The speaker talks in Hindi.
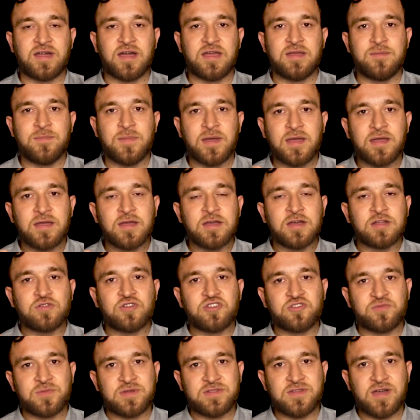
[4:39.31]
टाइम है तो
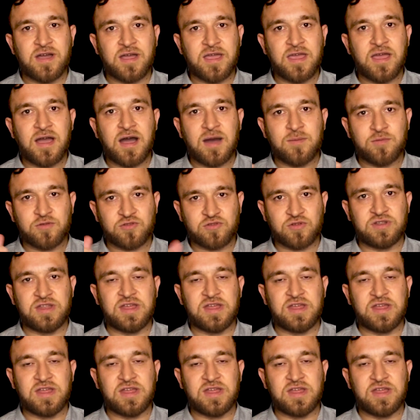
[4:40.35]
इसमें जाके आप उसको